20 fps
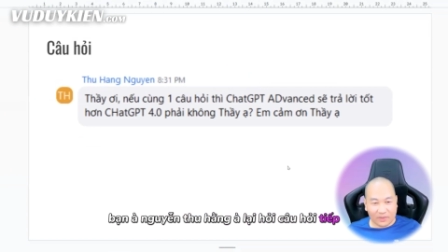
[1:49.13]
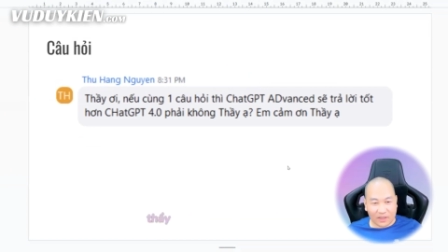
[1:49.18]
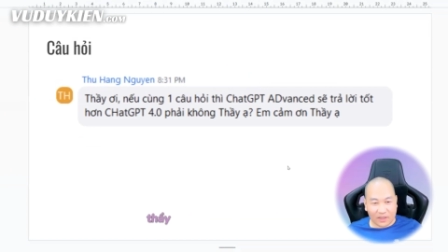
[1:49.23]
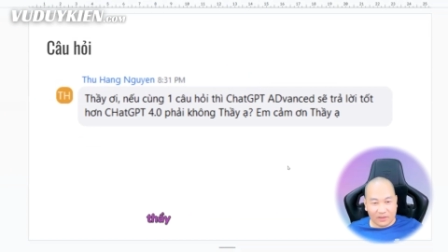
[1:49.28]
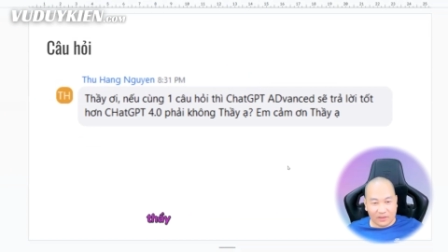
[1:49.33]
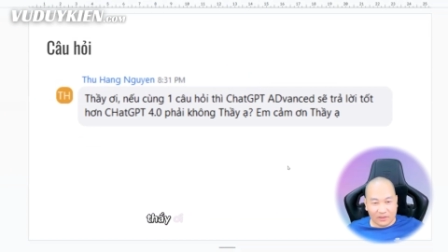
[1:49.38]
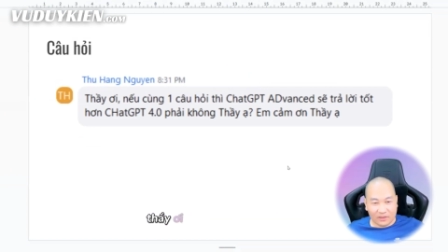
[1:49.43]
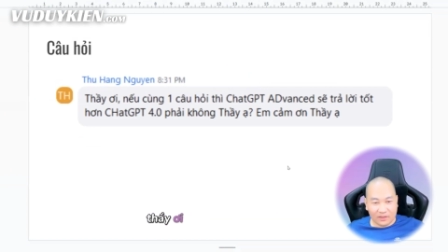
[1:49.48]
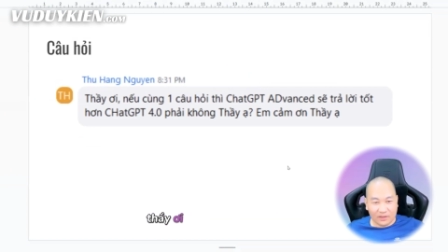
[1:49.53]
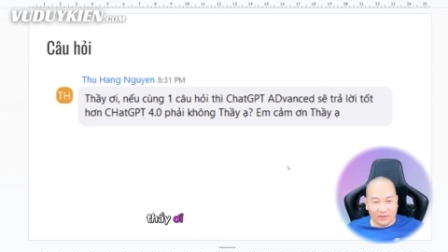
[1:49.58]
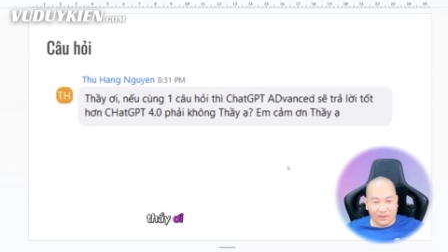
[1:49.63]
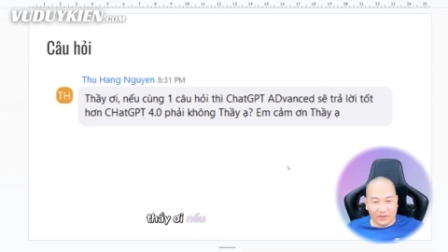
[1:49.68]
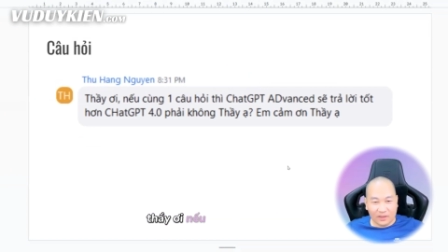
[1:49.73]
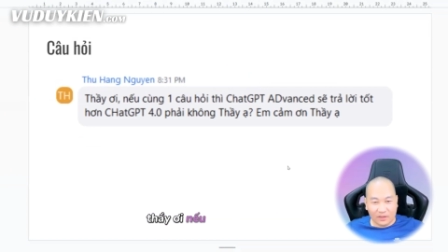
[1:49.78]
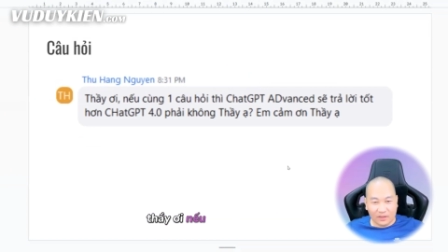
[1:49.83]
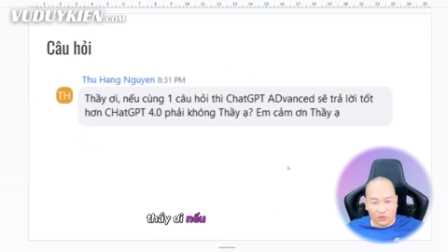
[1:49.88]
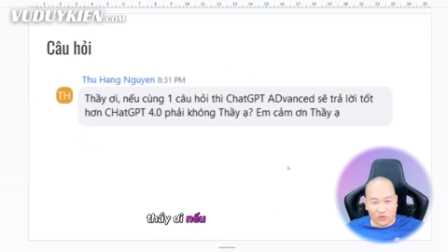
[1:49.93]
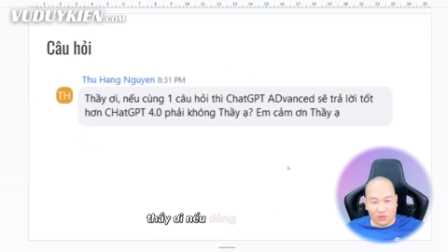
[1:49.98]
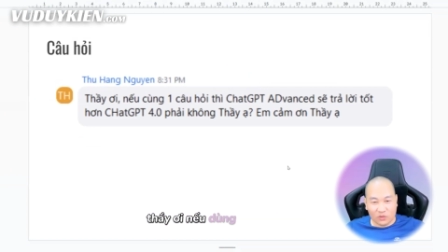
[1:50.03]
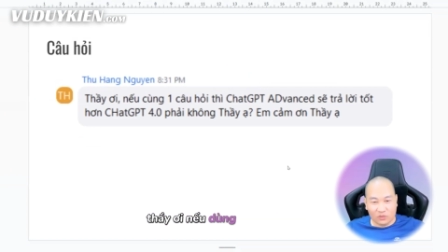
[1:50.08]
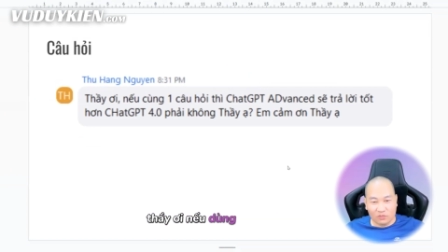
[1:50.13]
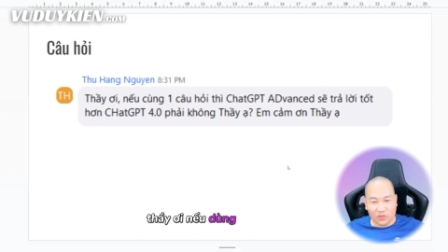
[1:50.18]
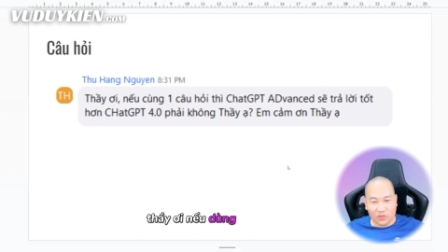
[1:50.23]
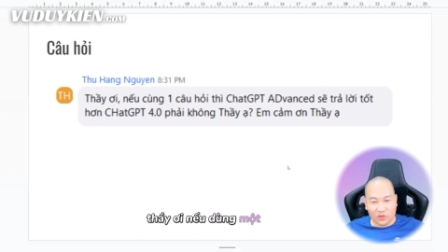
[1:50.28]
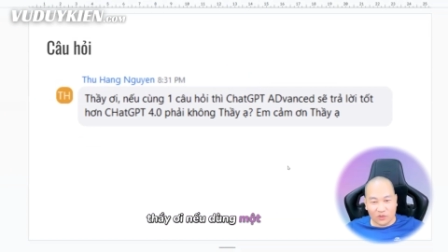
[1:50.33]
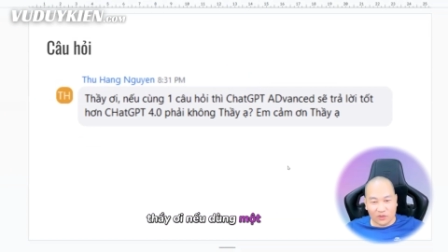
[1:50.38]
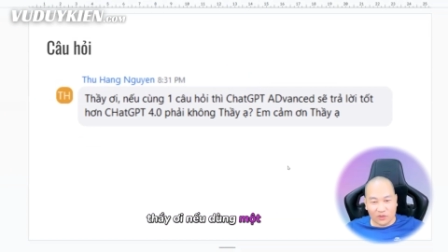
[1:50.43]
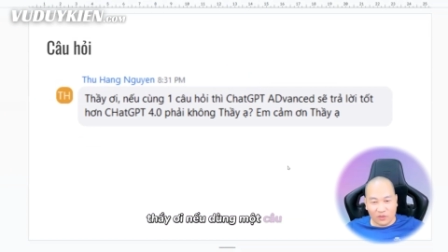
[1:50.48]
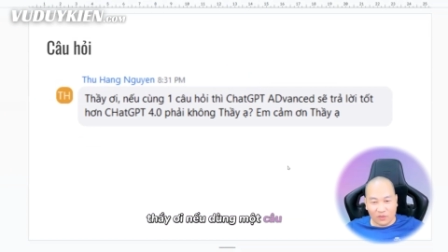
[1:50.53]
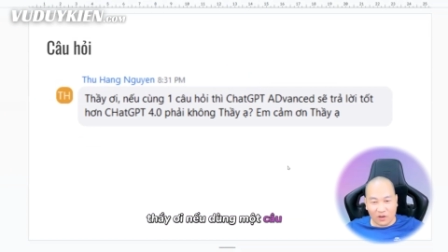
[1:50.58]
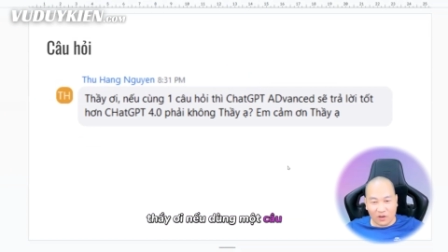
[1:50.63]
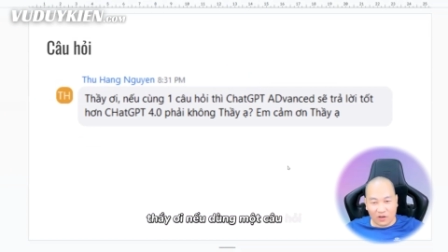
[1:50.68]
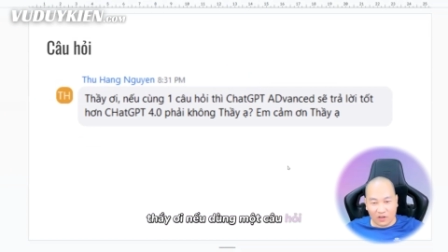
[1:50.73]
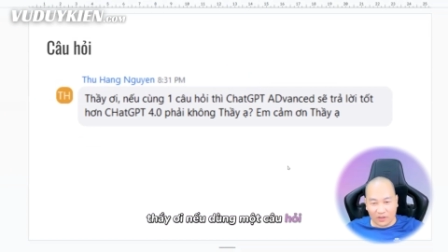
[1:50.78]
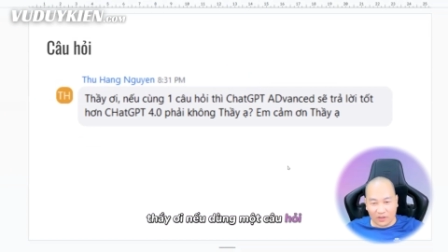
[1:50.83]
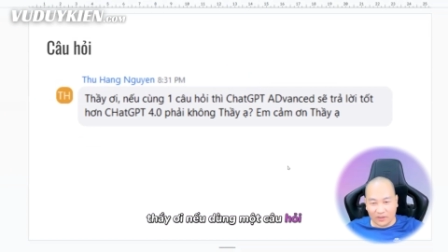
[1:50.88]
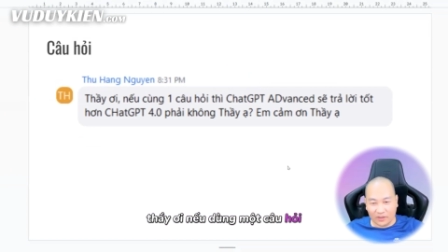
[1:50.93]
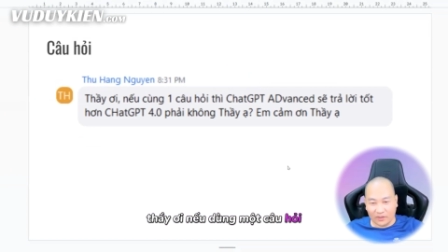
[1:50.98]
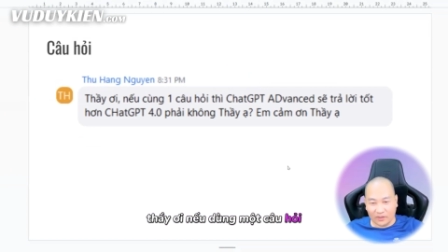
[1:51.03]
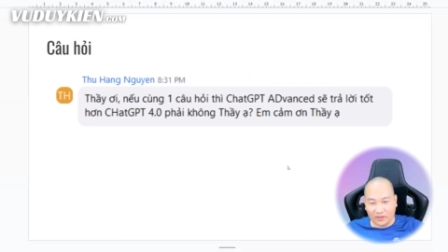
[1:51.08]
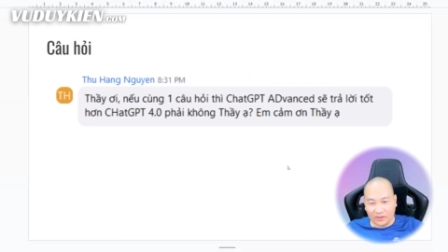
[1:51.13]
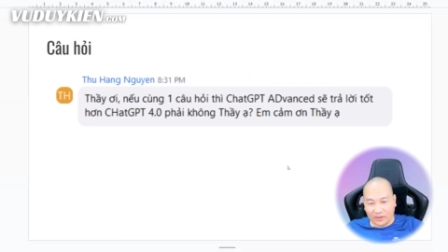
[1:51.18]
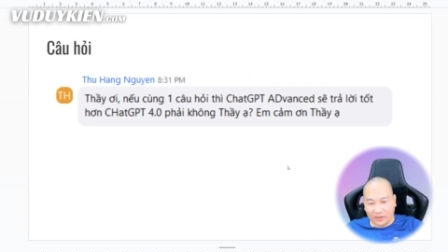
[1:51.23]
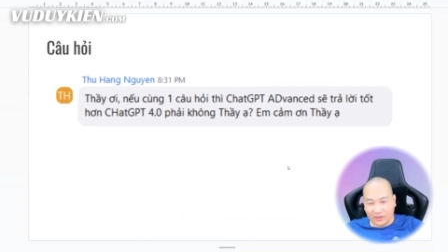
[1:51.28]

Thầy ơi, nếu dùng một câu hỏi